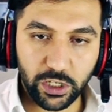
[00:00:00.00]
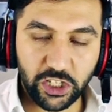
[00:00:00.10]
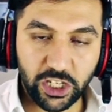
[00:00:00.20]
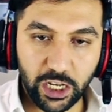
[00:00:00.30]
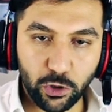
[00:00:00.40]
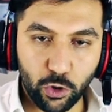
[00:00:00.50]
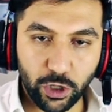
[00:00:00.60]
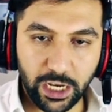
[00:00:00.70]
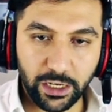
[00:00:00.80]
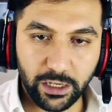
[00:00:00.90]
içeriye
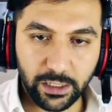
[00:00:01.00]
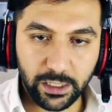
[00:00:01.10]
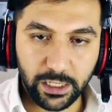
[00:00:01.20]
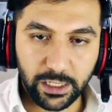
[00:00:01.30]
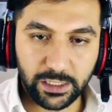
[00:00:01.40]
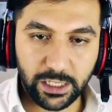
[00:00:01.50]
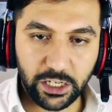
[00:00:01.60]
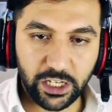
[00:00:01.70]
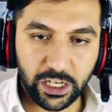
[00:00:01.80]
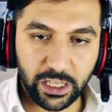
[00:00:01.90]
doğru gelin
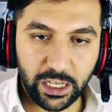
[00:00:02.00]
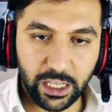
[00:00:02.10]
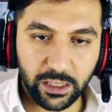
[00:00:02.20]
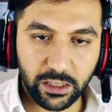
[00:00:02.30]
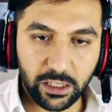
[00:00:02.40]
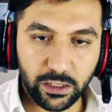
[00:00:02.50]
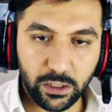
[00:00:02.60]
seri şekilde gelin.